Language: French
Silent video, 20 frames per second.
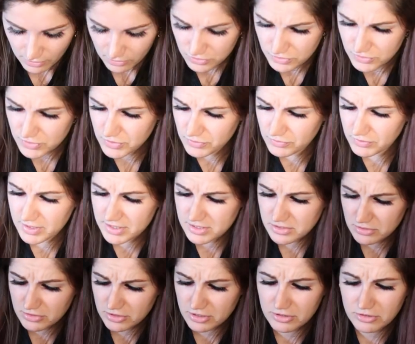Ensuite, on
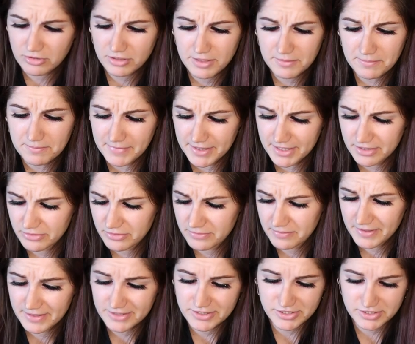reste encore dans les maillots de
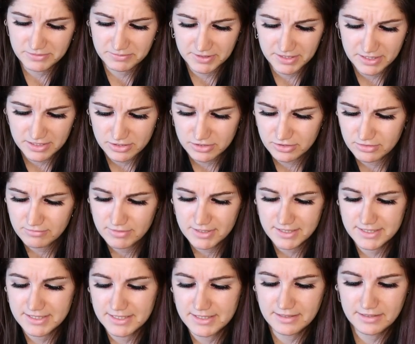bain. J'ai pris
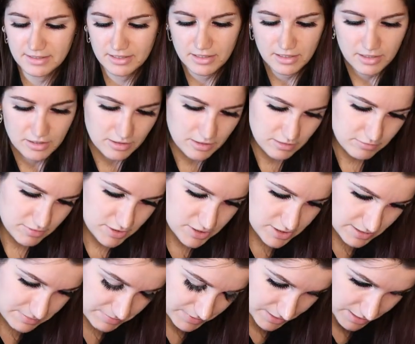celui-ci. Lui,
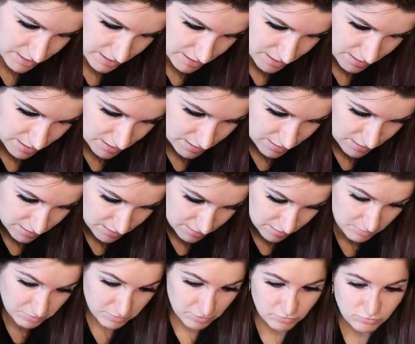je l'ai pris
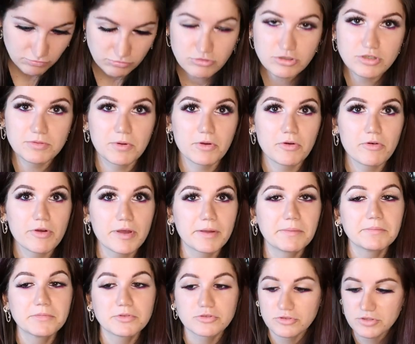ah par contre lui j'ai pris en
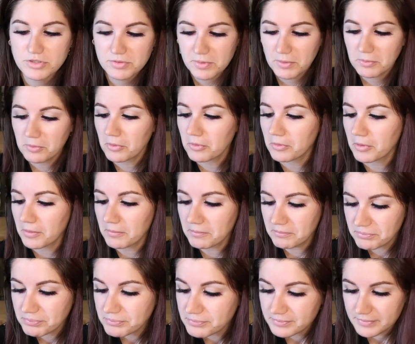M, je sais pas pourquoi.
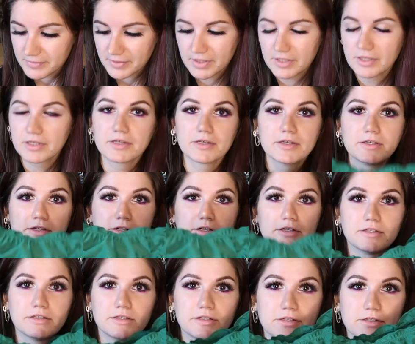
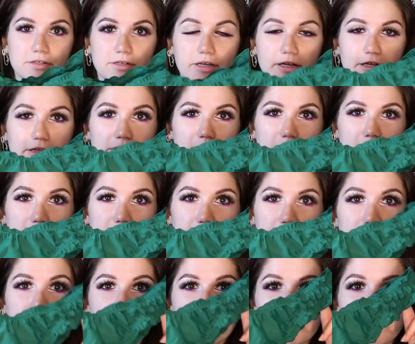Regardez,
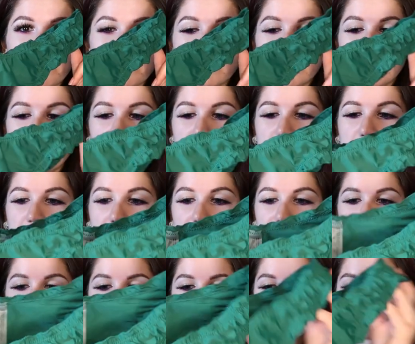il est trop joli le bas.
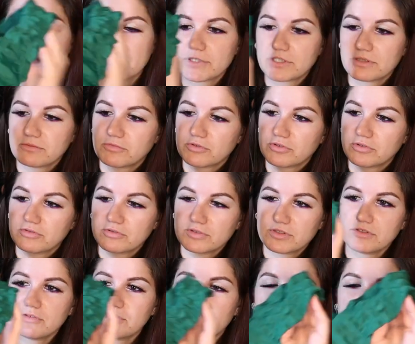J'aime trop,
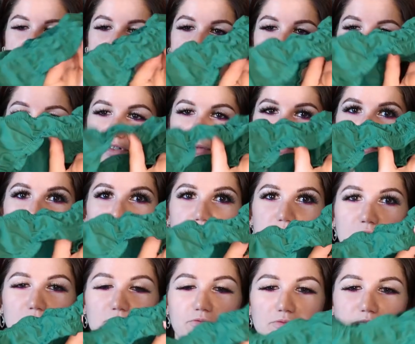tu sais, en, espèce de
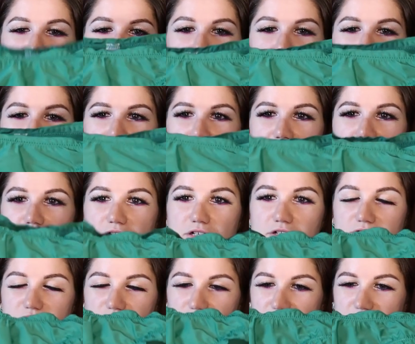fonçage là,
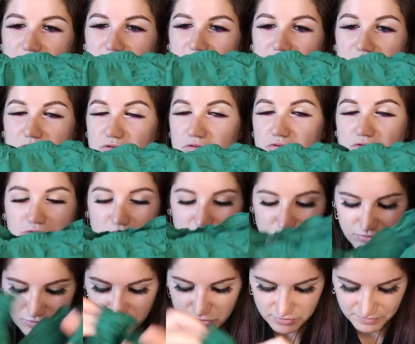enfin, c'est trop
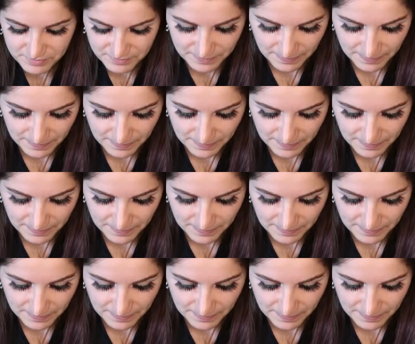trop beau.